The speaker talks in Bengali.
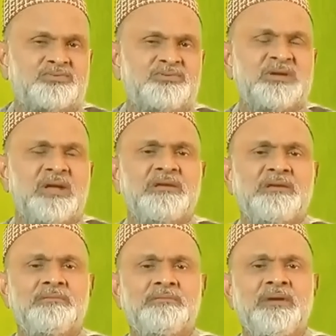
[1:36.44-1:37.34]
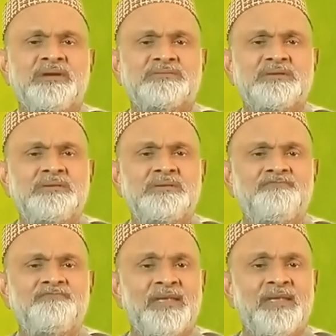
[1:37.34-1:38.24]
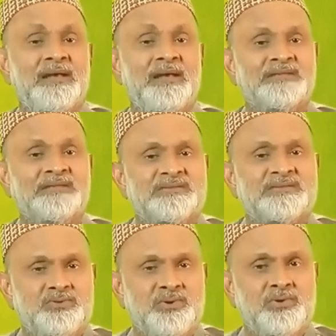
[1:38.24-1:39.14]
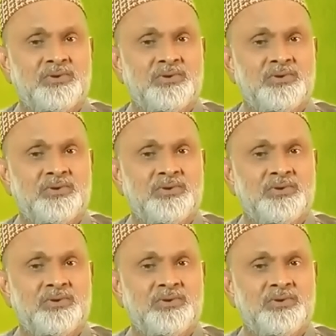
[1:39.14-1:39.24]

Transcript: শক্তিশালী মেডিসিন লাঞ্চের জন্য